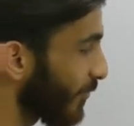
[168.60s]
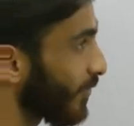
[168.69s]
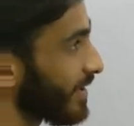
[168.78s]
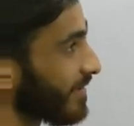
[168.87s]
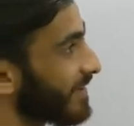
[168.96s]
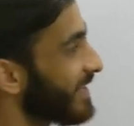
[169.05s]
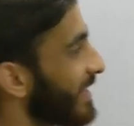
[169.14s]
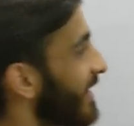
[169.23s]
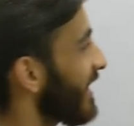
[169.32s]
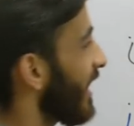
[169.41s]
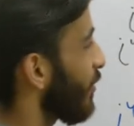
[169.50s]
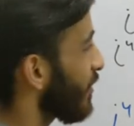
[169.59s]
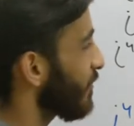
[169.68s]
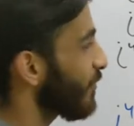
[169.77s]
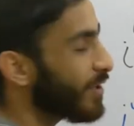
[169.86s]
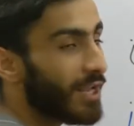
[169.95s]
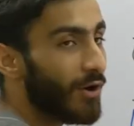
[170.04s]
वन ये देखिए आयोटा
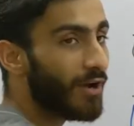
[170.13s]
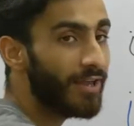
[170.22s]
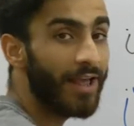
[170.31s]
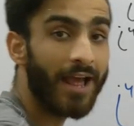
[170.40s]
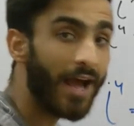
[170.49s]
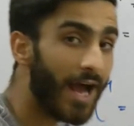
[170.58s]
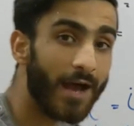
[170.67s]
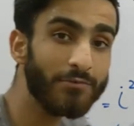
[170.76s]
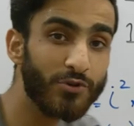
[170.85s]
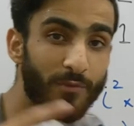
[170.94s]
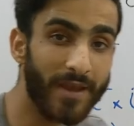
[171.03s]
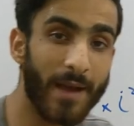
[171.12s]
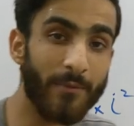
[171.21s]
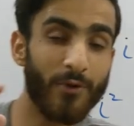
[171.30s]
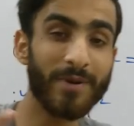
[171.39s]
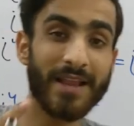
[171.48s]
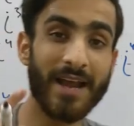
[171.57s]
फोर की क्या हो गई अब जो मैं
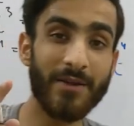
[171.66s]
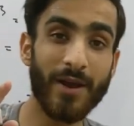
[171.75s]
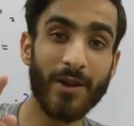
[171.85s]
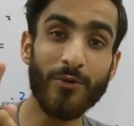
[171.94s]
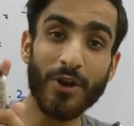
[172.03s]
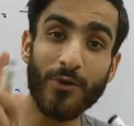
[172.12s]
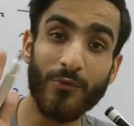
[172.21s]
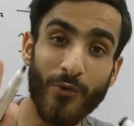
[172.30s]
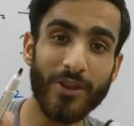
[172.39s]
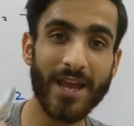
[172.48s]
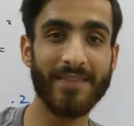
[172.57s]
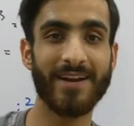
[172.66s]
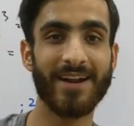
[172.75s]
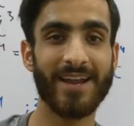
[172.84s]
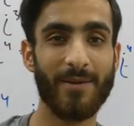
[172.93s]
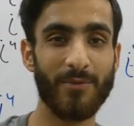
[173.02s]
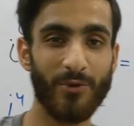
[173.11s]
आपको बताने वाला हूँ ट्रिक वो याद
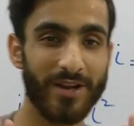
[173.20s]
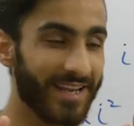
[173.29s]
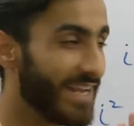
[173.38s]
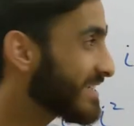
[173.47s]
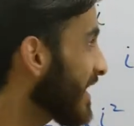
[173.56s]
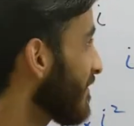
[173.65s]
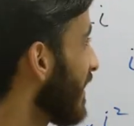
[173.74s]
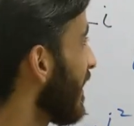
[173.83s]
रखना है आप लोगों ने कैसे